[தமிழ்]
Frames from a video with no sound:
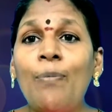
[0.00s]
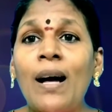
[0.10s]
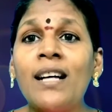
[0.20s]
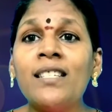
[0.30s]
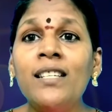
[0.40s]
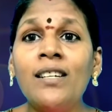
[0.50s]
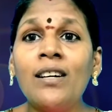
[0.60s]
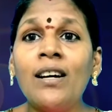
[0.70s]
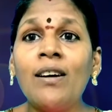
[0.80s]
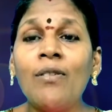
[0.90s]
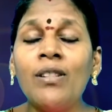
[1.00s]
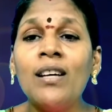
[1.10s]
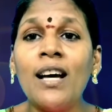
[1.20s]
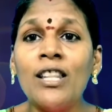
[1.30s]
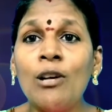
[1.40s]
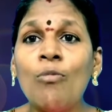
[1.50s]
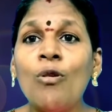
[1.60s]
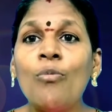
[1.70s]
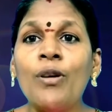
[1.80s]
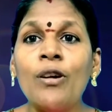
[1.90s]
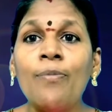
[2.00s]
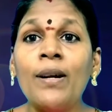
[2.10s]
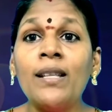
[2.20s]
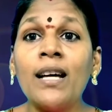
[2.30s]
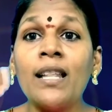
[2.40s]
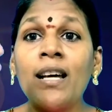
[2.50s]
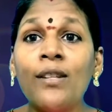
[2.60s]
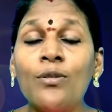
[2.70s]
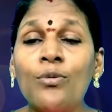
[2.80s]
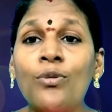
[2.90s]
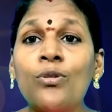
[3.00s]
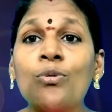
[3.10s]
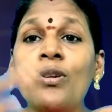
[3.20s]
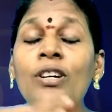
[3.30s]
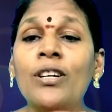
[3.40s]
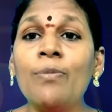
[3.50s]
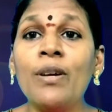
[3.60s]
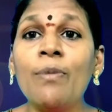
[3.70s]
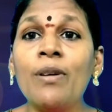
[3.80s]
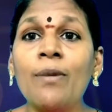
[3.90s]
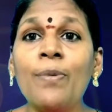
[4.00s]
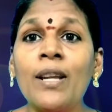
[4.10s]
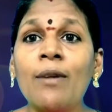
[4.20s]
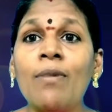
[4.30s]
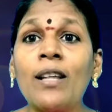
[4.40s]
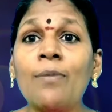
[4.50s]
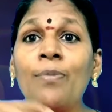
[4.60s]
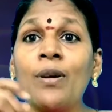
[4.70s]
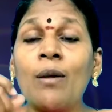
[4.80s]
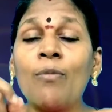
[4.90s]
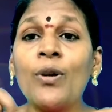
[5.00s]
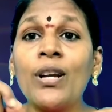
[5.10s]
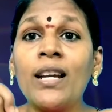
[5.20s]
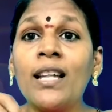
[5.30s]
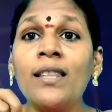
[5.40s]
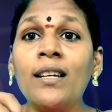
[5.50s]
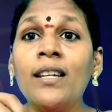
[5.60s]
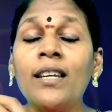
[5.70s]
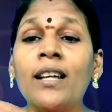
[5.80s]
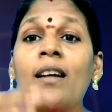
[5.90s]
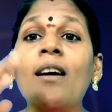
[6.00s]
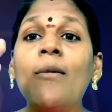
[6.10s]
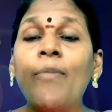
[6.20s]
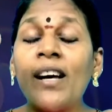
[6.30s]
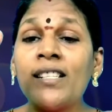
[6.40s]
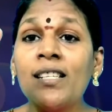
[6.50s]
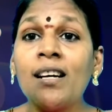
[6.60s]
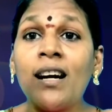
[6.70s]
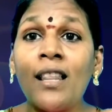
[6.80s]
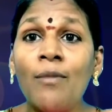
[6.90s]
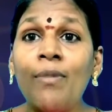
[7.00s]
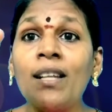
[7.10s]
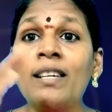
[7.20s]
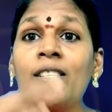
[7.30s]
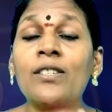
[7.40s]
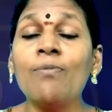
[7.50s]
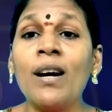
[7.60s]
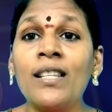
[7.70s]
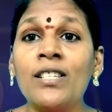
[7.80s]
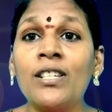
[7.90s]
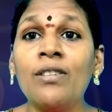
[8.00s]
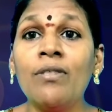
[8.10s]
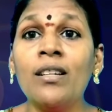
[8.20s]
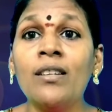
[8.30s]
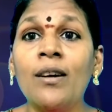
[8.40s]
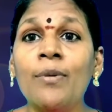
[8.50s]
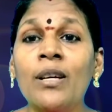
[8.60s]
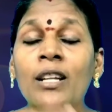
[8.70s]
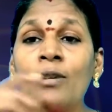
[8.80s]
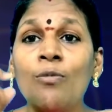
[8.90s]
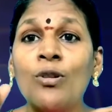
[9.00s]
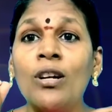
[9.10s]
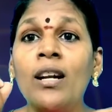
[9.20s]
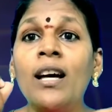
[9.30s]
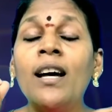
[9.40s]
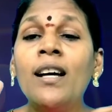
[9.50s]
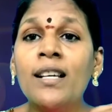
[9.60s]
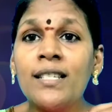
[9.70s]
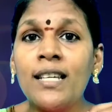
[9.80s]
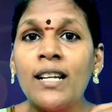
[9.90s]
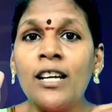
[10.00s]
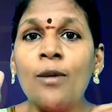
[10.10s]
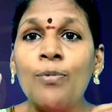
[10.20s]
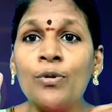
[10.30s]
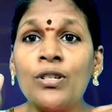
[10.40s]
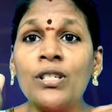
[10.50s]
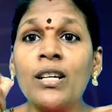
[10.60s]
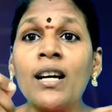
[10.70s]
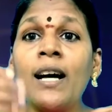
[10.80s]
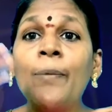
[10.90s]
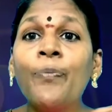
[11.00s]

பிளாஸ்டிக்கை வந்து அதிகமாக உபயோகப்படுத்தாதீங்க அது சுற்றுச்சூழலுக்கு மிக மிக பெரிய பாதிப்பு நம்முடைய நிலத்தடி நீர் பிளாஸ்டிக்கால் தான் பாதிக்கிச்சு பாதிச்சுக்கிட்டு வருது அப்படிங்கிறத முதல்ல சரியாக புரிஞ்சுக்குங்க